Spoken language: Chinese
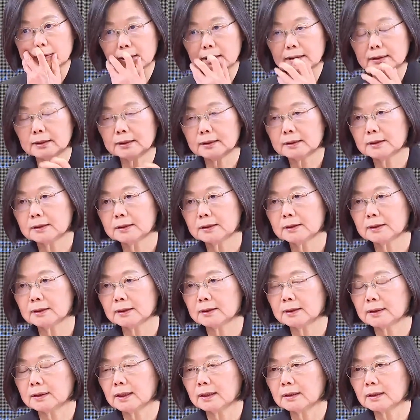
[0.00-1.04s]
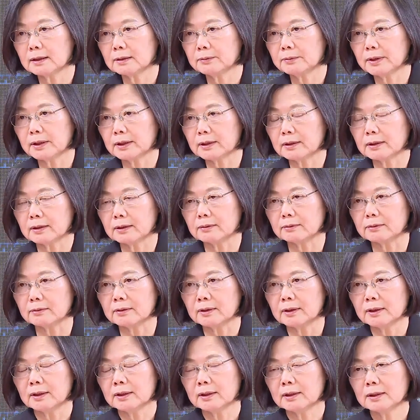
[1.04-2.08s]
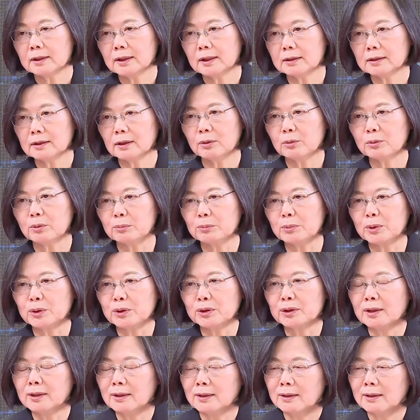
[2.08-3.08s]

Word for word: 那这几天各位有看到我们